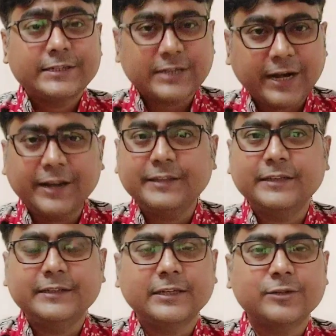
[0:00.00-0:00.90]
শারীরিক
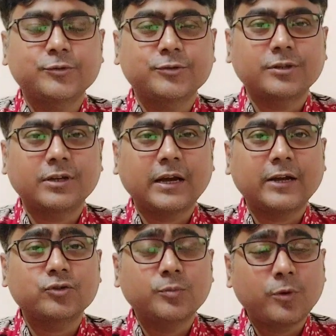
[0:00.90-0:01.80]
দিক থেকে সুস্থতা
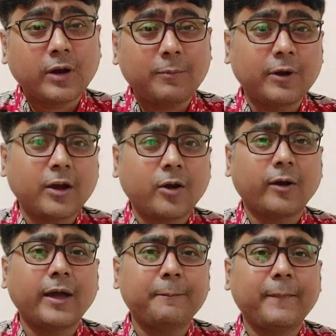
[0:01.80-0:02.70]
রাখার শুভ কামনা
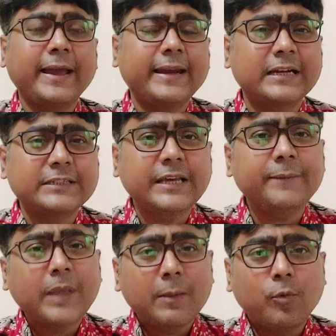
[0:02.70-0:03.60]
করা হয় মায়ের কাছে
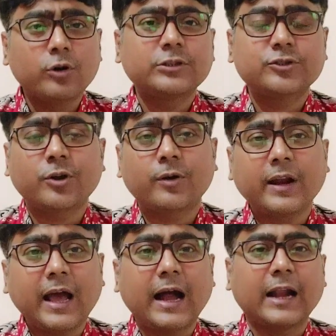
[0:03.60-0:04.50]
ভক্তি
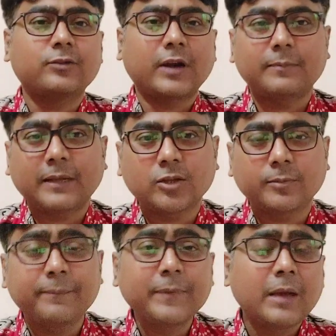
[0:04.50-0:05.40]
সহকারে আরাধনার
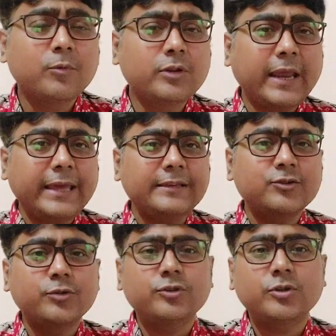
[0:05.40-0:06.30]
মাধ্যমে বন্ধুরা এই যে
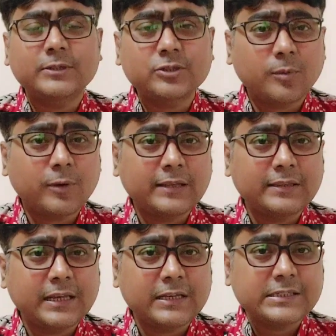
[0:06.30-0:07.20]
চৈত্র মাসে
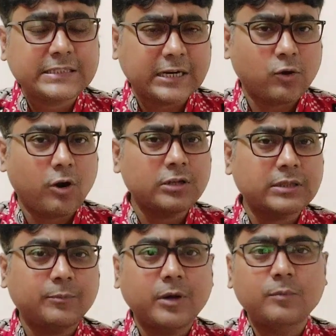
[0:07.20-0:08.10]
নবরাত্রি আসছে তার ঘট
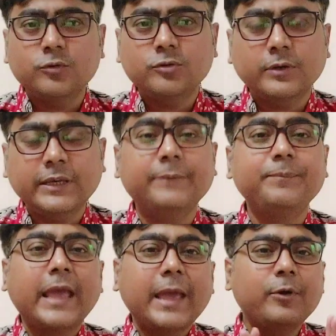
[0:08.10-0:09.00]
স্থাপনের মুহূর্ত কী
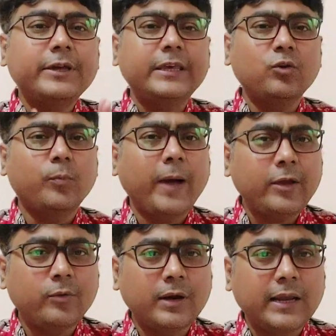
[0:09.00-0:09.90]
এবং কি
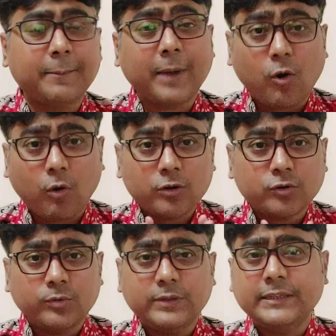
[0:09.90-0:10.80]
উপায় করলে আমরা
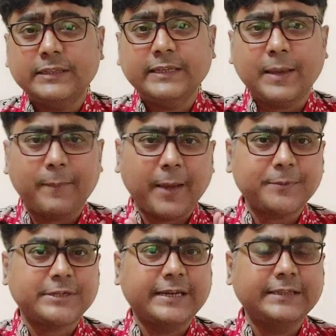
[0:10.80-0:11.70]
অর্থনৈতিক দিকে
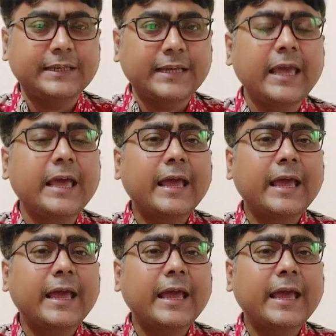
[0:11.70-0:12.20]
ব্যবসায়িক দিকে